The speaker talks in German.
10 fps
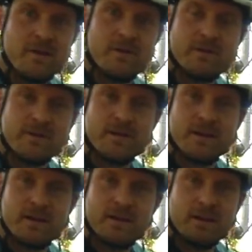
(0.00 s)
Und
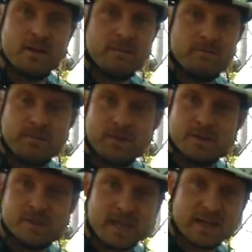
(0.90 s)
äh, wenn man
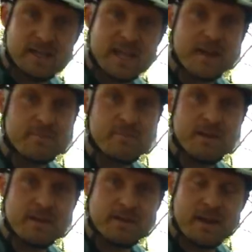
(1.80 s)
starke Schläge
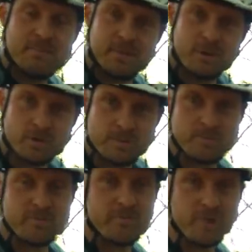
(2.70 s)
absorbiert, also hat man noch
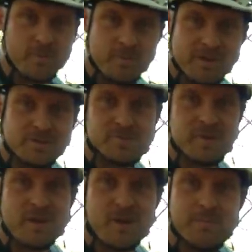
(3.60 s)
den vollen
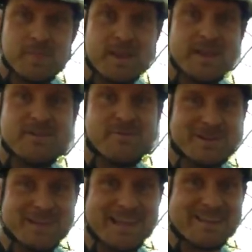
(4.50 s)
Bewegungsspielraum in den
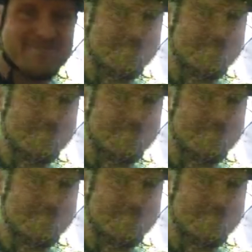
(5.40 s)
Fußgelenken.